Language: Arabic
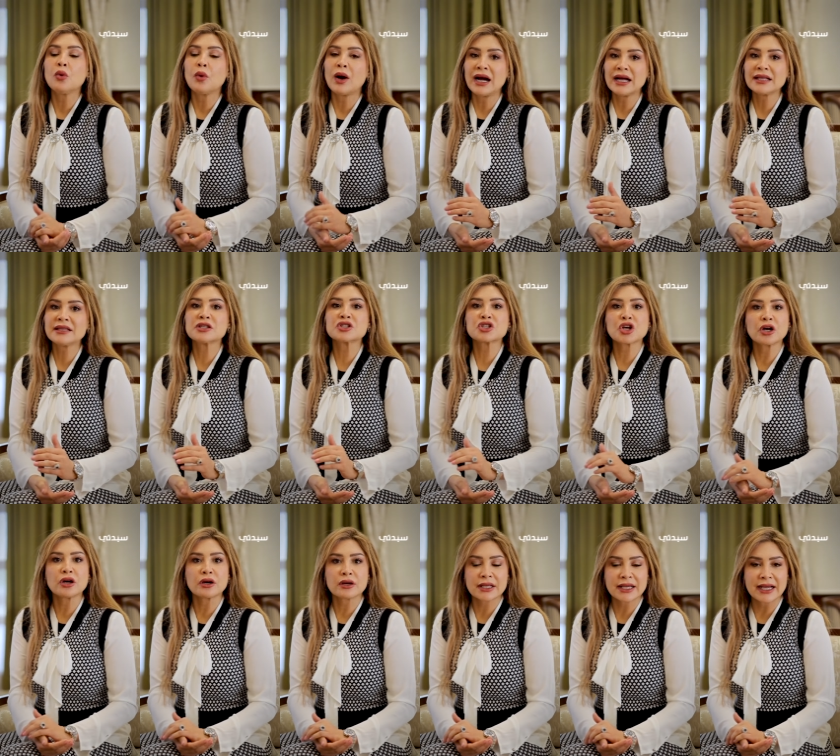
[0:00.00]
وحد
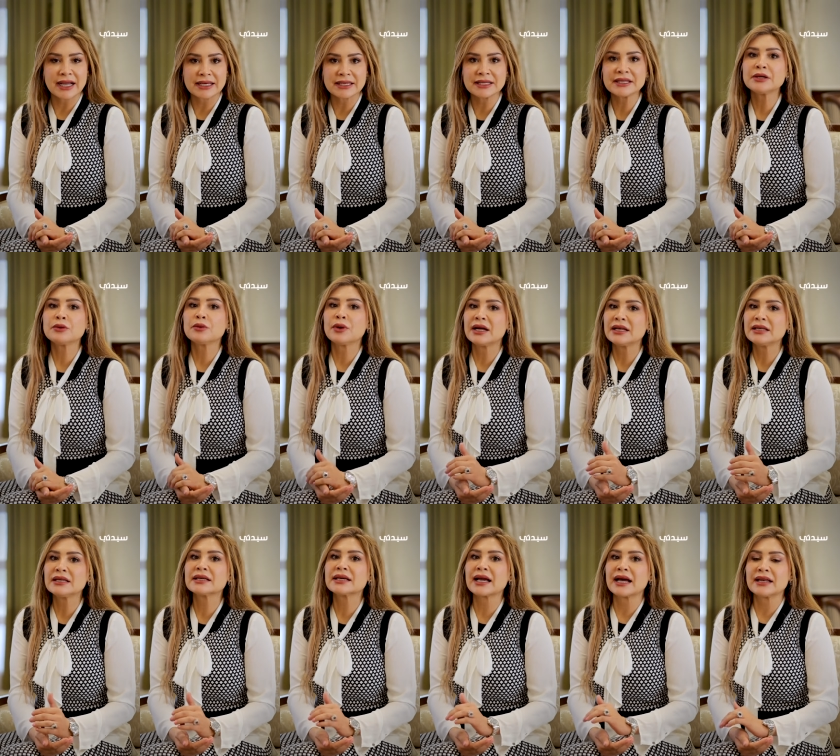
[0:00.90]
شكرك عليه
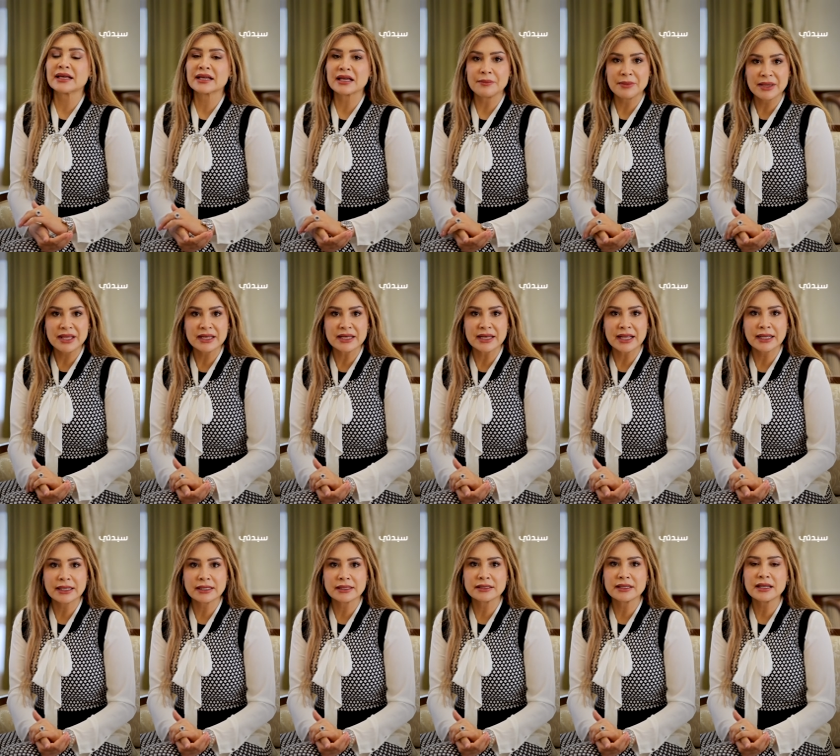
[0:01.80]
وقال لك على جمال
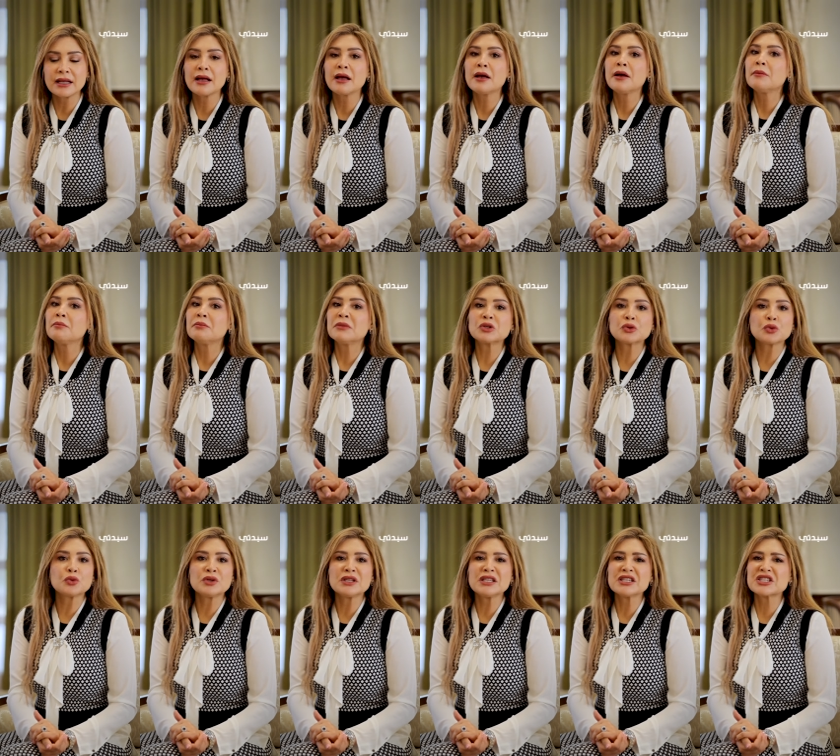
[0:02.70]
الاكل ده ما
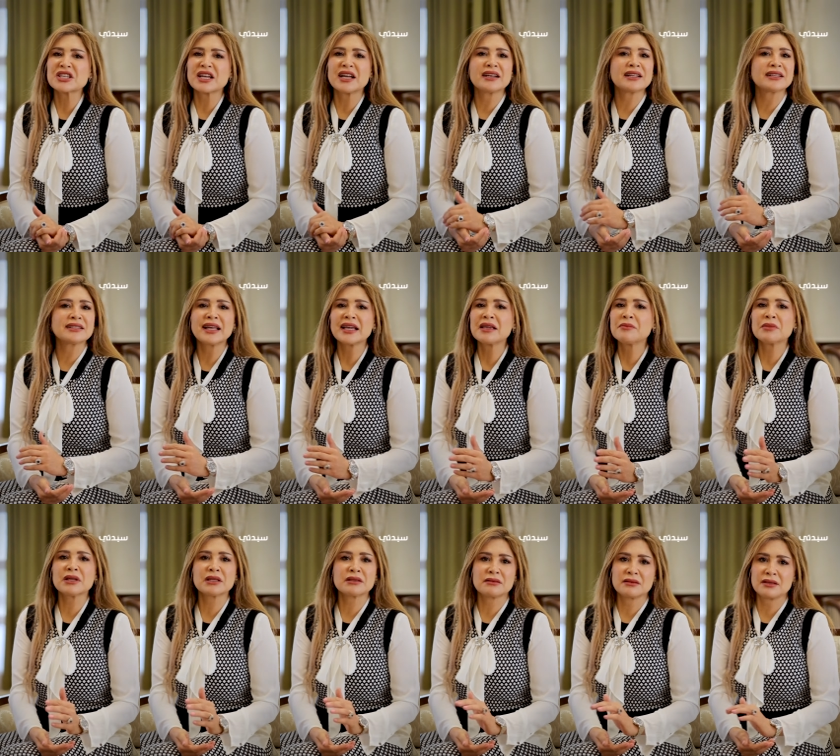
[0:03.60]
تقوليش انا
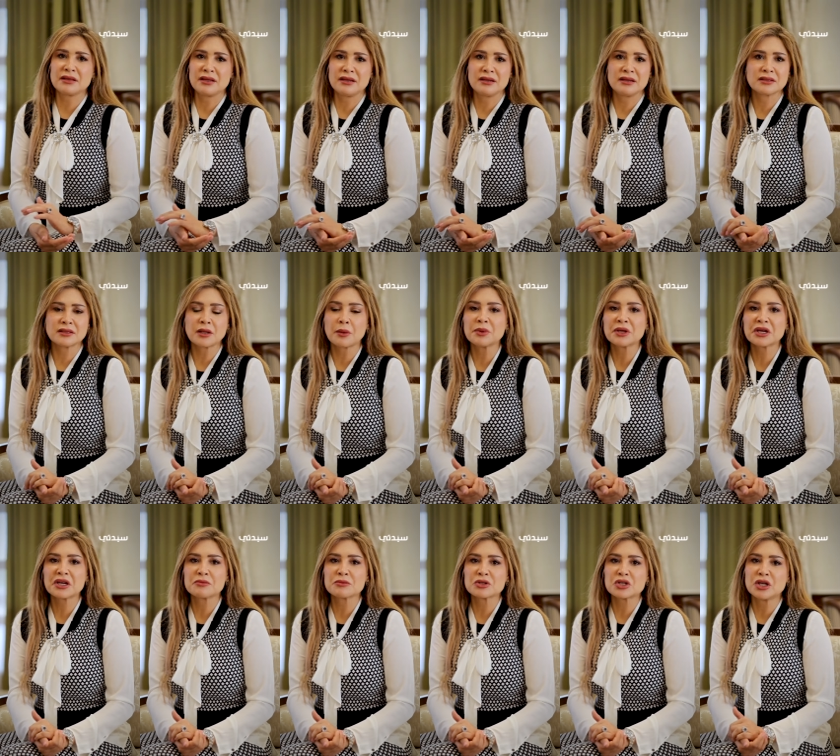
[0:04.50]
دايما آه،
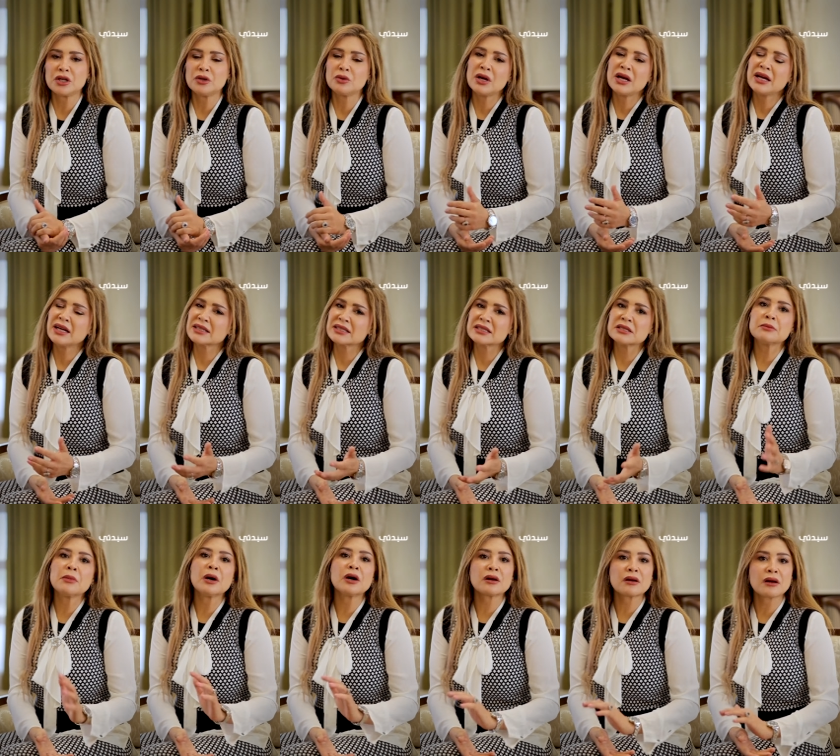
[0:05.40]
طبيخي مش حلو دي
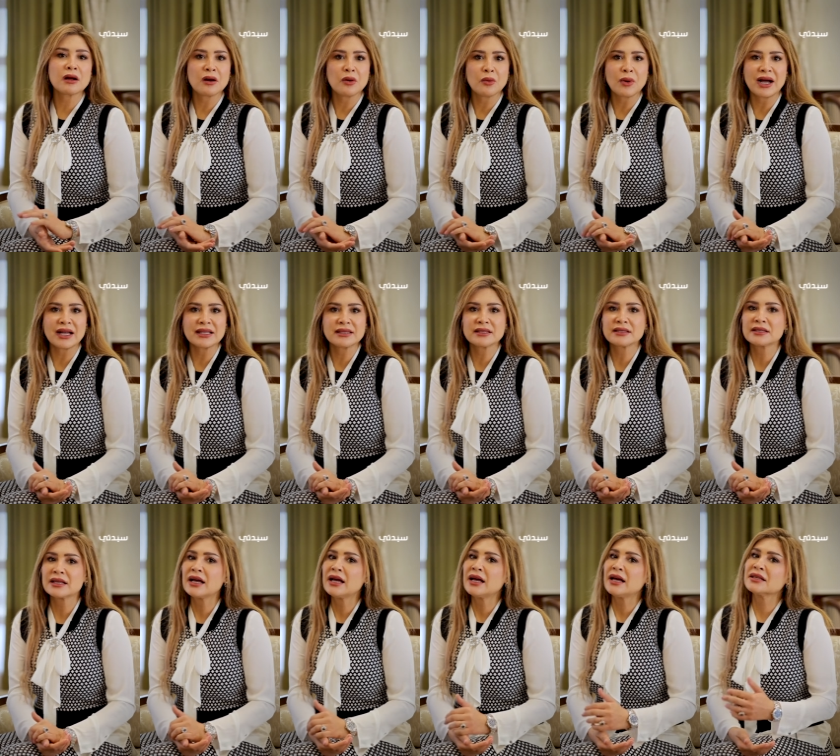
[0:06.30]
مره وعدت
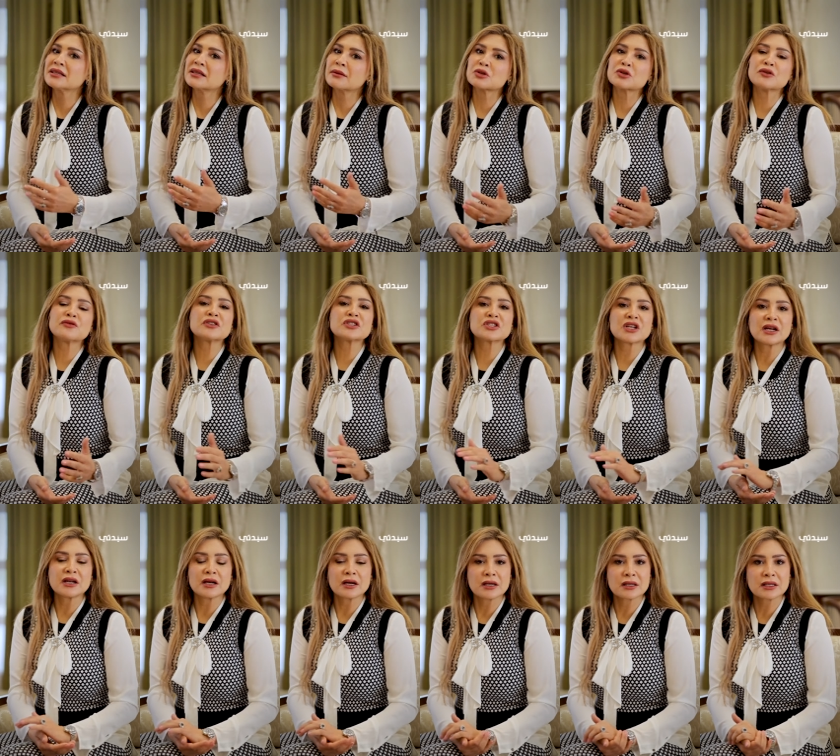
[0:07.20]
انت ما شفتش
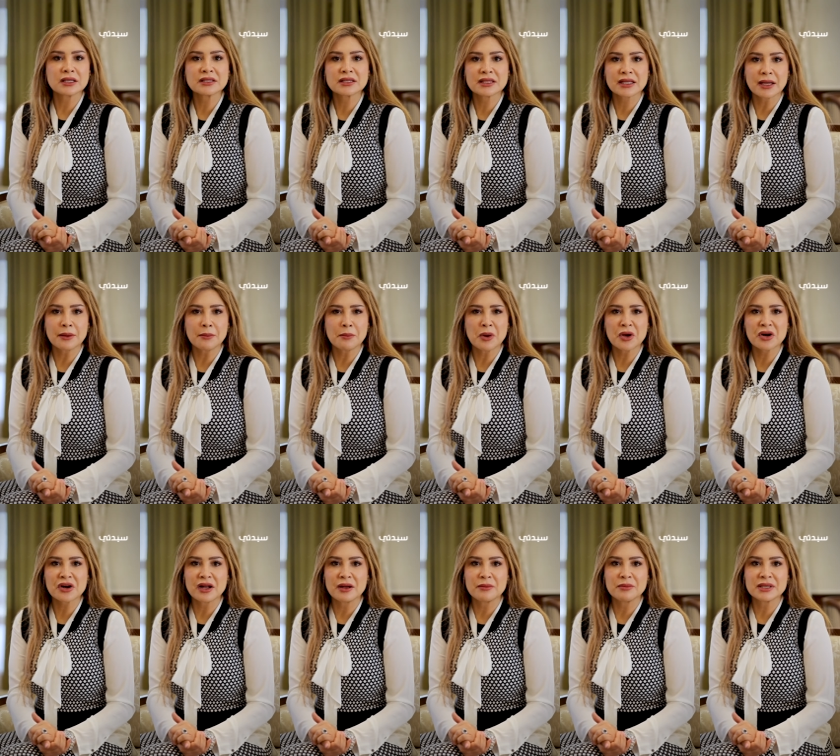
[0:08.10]
انا غلطت كم
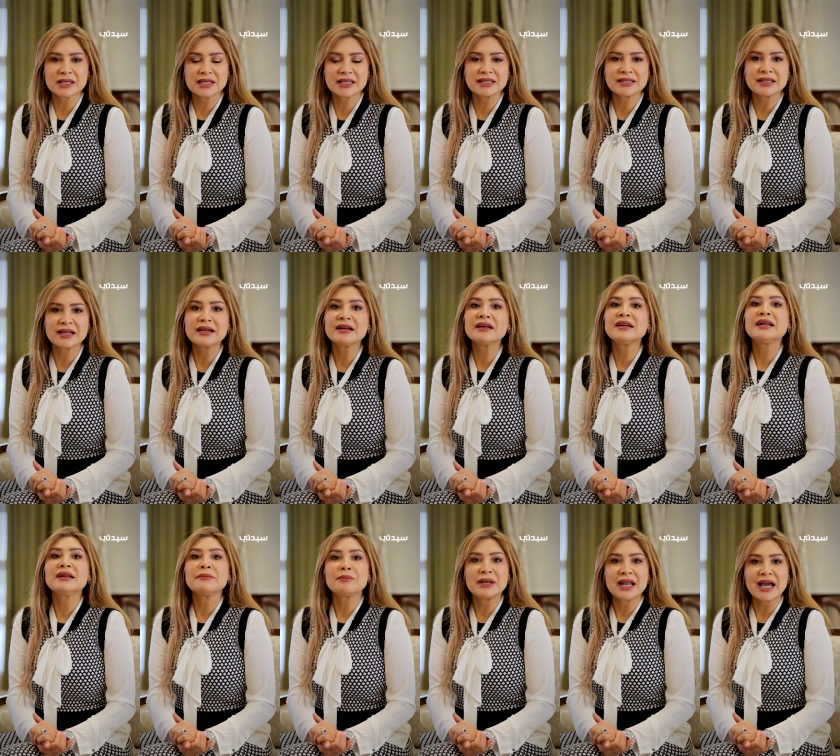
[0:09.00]
مره قبل كده
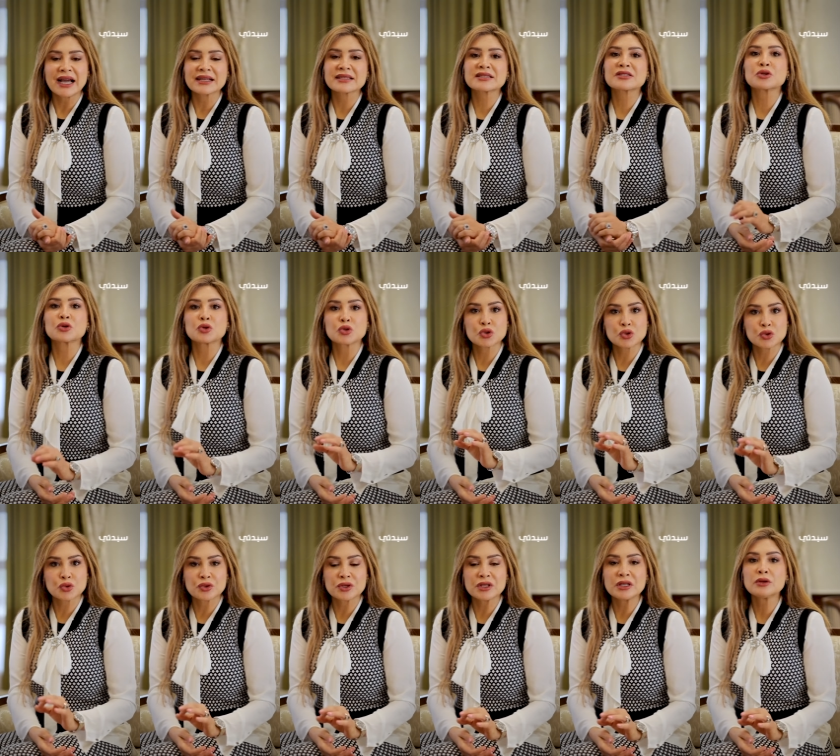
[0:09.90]
بالعكس
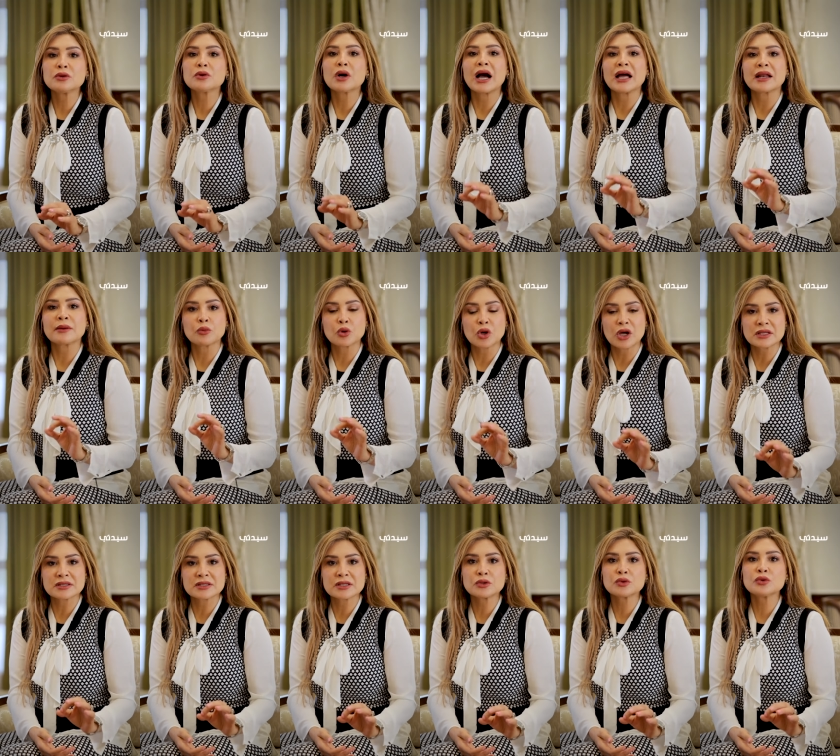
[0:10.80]
اشكريه على
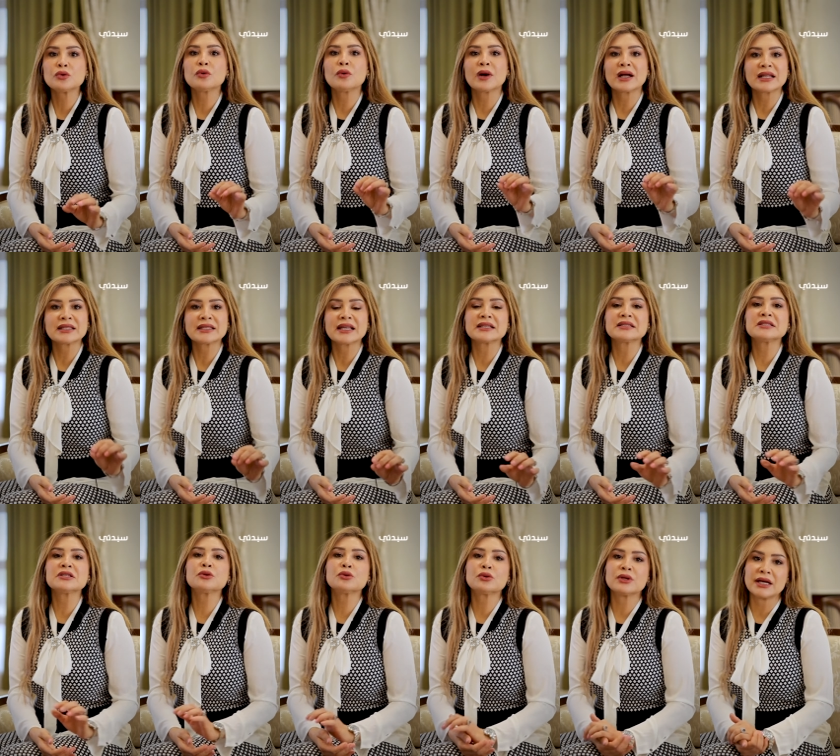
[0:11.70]
ملاحظته وعلى
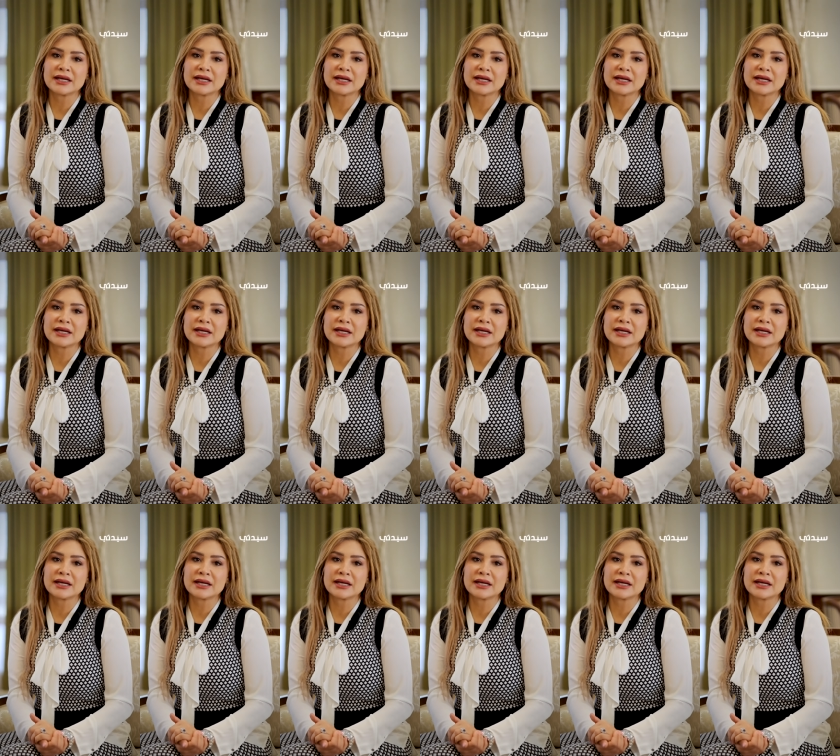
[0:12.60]
تقديره